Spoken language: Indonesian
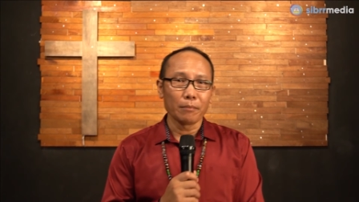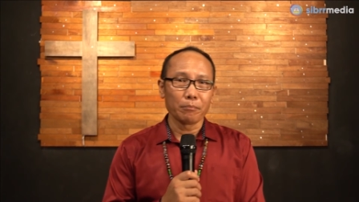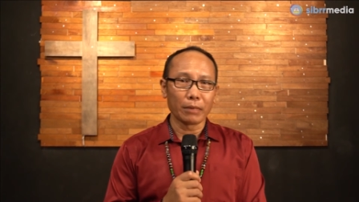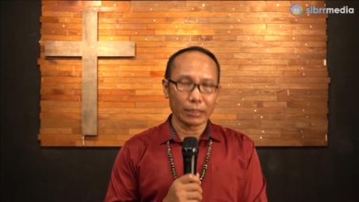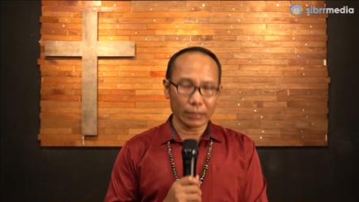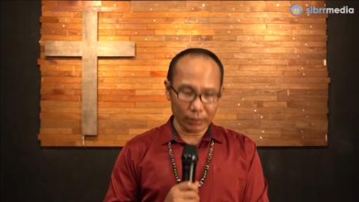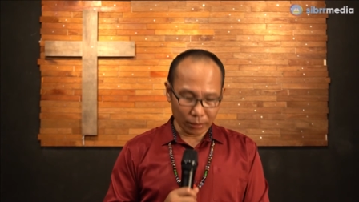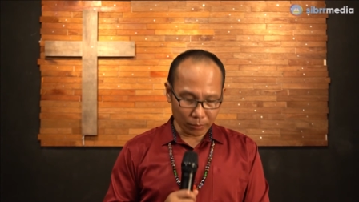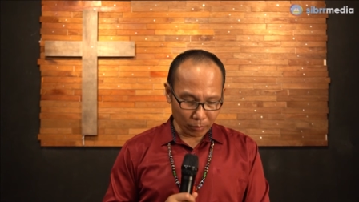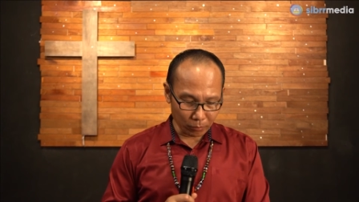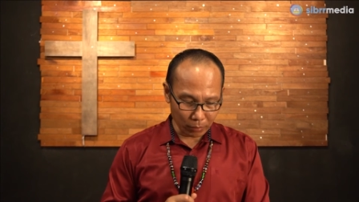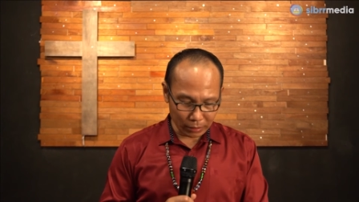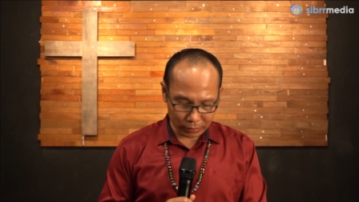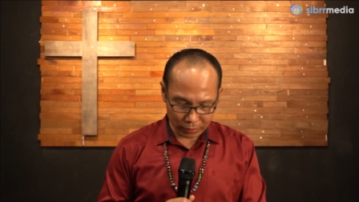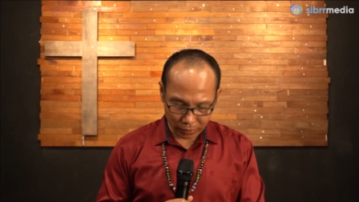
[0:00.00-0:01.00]
Mari kita
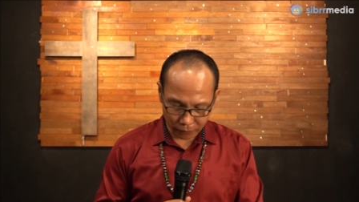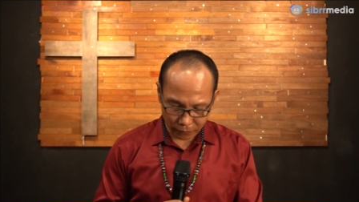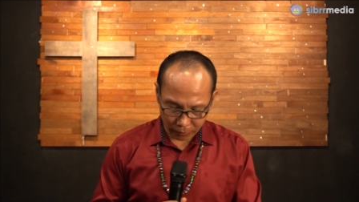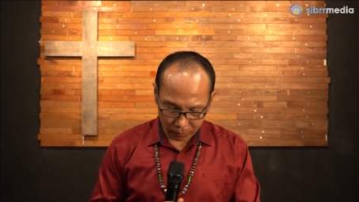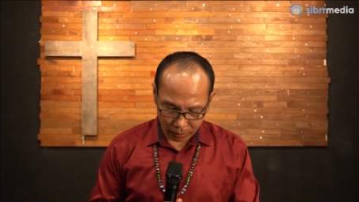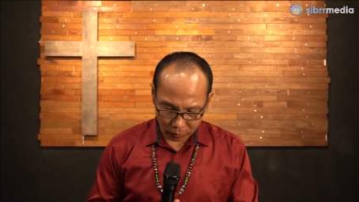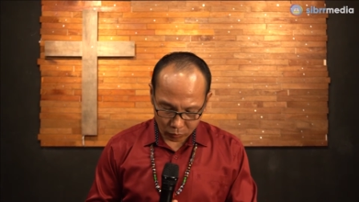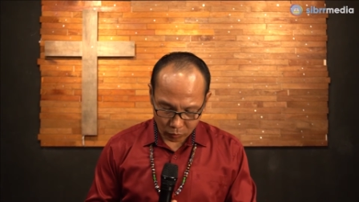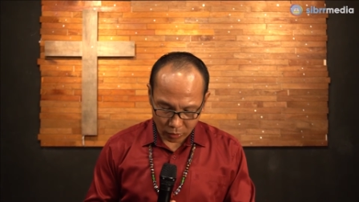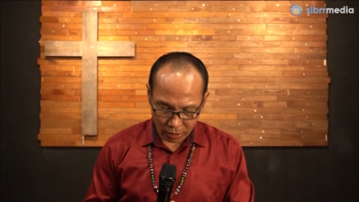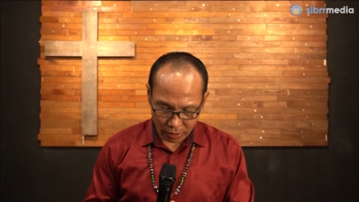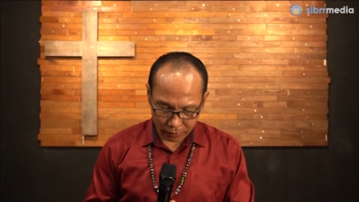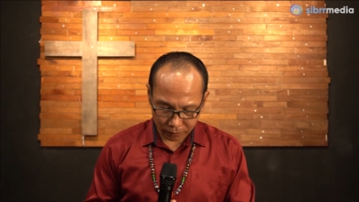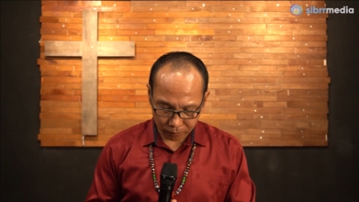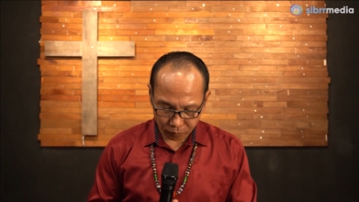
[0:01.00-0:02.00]
membaca firman
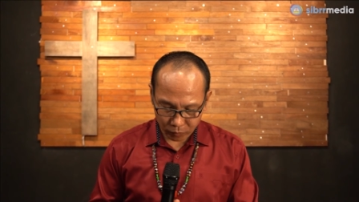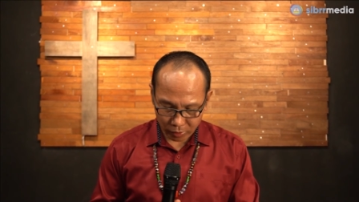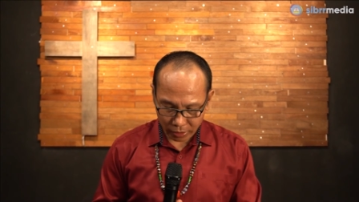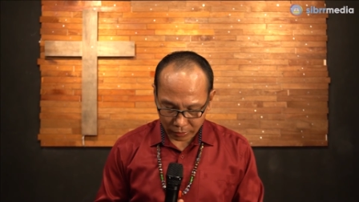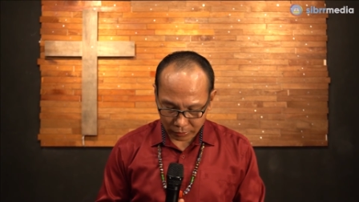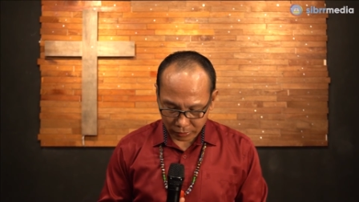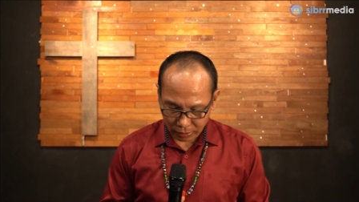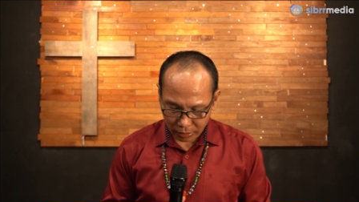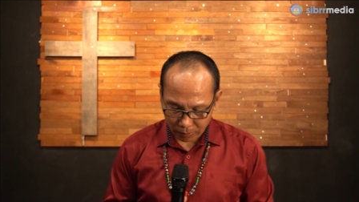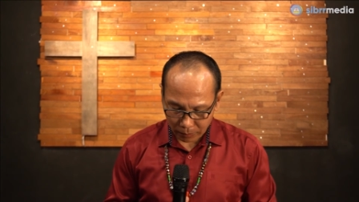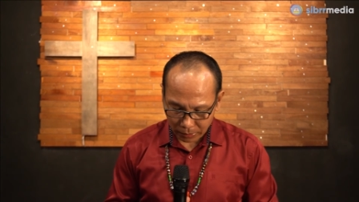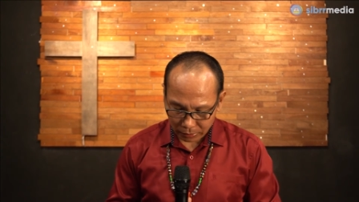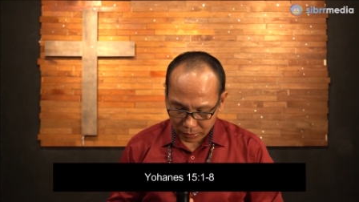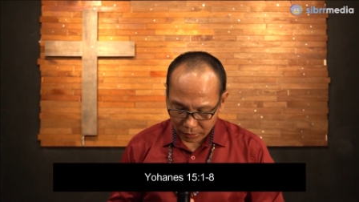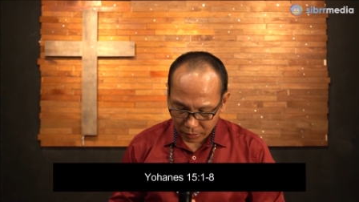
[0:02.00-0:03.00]
Tuhan yang
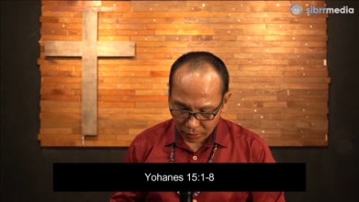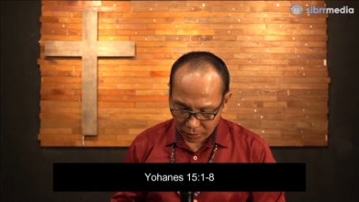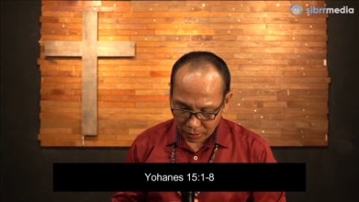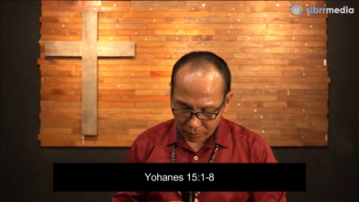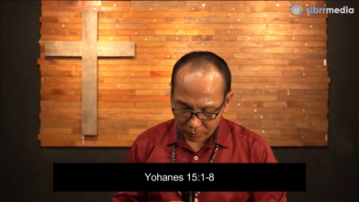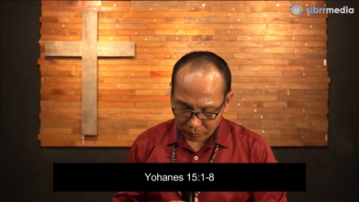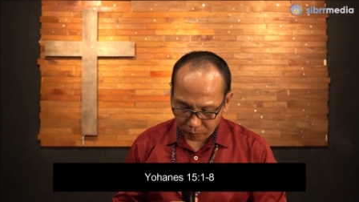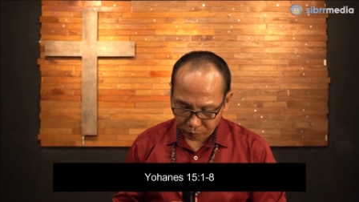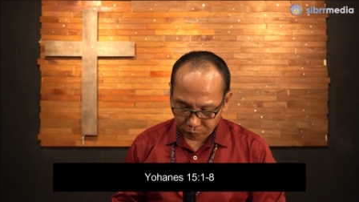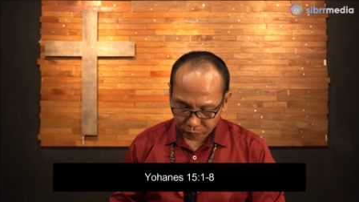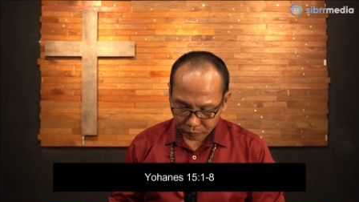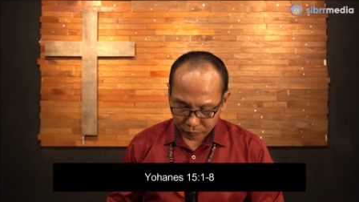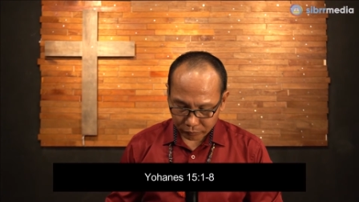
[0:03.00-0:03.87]
terdapat di dalam